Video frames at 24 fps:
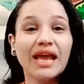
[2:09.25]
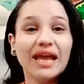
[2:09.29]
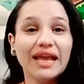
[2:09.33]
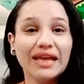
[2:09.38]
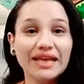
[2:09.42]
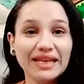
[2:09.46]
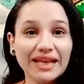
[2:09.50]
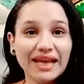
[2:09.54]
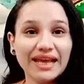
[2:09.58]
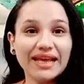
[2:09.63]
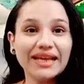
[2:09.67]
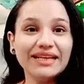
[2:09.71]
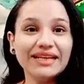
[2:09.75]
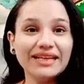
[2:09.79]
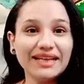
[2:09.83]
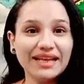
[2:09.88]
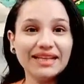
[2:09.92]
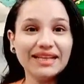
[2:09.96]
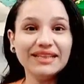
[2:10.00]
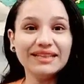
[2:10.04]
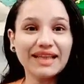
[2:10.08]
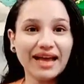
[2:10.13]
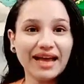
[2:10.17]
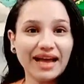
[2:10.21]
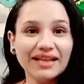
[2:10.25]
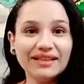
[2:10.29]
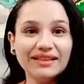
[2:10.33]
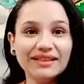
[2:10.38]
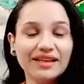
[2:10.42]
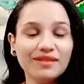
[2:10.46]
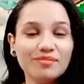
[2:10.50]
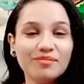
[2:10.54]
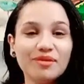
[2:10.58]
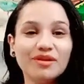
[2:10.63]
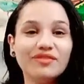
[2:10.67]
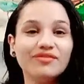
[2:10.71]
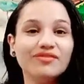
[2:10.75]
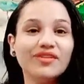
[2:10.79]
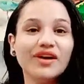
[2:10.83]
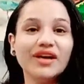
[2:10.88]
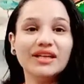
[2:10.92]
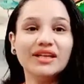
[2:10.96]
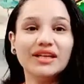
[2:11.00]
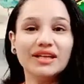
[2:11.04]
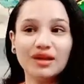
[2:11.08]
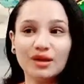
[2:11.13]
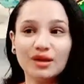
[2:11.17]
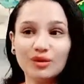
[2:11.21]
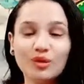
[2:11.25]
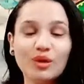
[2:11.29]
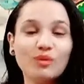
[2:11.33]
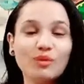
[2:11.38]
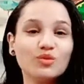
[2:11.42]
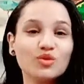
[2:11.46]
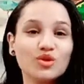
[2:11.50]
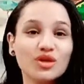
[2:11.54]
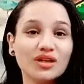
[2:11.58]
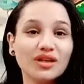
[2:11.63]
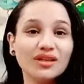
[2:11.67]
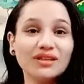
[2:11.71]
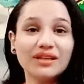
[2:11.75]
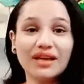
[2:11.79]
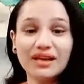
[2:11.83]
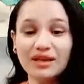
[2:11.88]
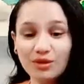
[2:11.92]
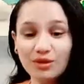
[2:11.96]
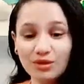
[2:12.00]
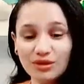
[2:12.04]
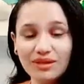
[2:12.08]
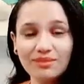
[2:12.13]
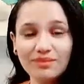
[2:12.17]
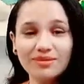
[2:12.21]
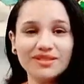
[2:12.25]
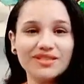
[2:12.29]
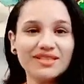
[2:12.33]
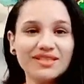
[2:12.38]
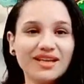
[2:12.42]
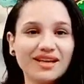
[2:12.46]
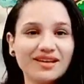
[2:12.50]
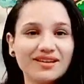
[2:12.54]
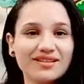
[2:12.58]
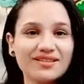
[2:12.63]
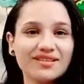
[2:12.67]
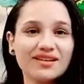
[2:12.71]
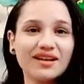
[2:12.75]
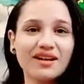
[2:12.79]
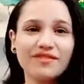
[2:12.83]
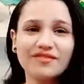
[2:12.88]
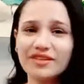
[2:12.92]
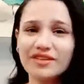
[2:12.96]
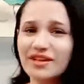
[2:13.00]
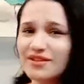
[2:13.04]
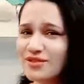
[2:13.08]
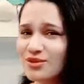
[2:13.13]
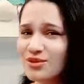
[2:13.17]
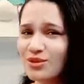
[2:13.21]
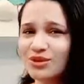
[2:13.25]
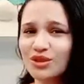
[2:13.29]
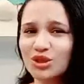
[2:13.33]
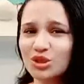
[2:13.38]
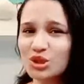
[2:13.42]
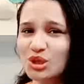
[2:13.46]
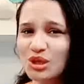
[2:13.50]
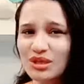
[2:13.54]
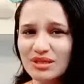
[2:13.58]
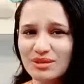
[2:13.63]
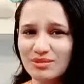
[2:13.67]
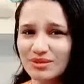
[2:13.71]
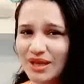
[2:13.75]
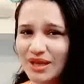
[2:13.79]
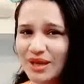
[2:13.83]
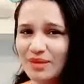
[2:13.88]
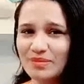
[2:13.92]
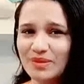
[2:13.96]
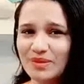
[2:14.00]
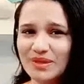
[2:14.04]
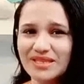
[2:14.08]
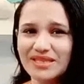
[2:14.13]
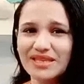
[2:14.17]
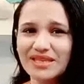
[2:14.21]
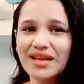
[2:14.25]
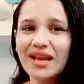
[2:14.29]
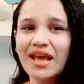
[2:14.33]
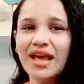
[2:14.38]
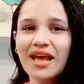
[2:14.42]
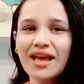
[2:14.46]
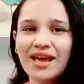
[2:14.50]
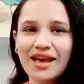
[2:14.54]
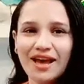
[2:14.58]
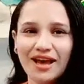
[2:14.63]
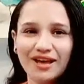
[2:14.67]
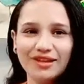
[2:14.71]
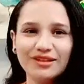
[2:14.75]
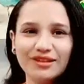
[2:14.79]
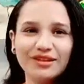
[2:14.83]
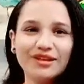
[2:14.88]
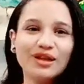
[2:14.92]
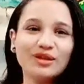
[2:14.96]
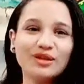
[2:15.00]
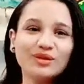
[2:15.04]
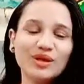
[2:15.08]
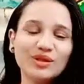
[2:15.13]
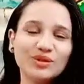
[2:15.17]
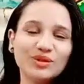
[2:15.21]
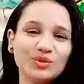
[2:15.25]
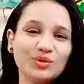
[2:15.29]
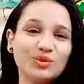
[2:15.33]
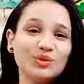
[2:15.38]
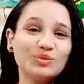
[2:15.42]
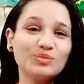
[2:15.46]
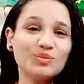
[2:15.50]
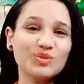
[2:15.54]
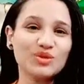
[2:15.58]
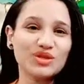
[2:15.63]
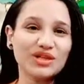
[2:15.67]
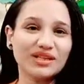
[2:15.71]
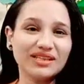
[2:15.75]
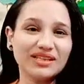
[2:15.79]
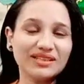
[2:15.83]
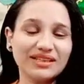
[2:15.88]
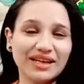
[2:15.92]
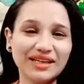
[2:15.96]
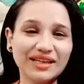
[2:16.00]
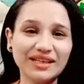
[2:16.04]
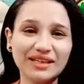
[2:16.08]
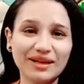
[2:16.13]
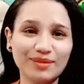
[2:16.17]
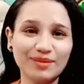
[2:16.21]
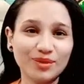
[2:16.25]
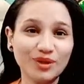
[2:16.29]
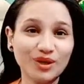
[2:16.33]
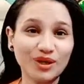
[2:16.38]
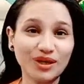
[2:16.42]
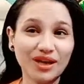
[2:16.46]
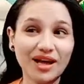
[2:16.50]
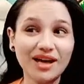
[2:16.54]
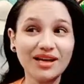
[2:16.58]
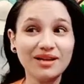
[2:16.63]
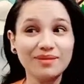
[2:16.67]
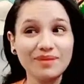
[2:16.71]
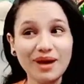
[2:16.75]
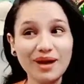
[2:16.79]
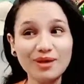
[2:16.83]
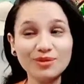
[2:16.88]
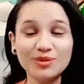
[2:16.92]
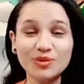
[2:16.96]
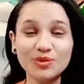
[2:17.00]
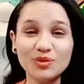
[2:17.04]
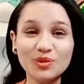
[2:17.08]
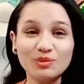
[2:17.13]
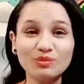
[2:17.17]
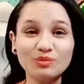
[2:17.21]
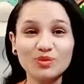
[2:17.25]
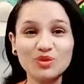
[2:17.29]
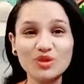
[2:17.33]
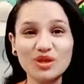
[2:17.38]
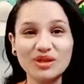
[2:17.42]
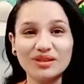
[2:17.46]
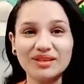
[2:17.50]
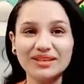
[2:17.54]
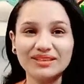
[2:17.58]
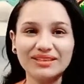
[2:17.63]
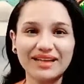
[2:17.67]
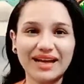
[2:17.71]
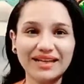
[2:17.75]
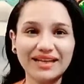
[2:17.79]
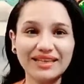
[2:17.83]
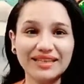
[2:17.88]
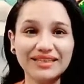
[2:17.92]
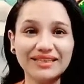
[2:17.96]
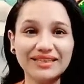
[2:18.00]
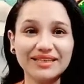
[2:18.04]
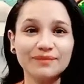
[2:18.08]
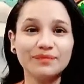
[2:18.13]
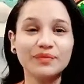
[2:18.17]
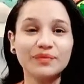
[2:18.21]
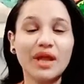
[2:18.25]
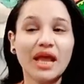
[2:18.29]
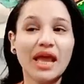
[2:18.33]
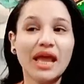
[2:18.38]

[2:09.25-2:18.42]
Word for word: الا ان انت عندك بالفعل الاضواء مسلطه عليك وده بيدي لك الثقه في النفس وانت شخص بتحب كتير ان الاضواء تكون مسلطه عليك عليك يا برج العقرب او تكون مسلطه عليك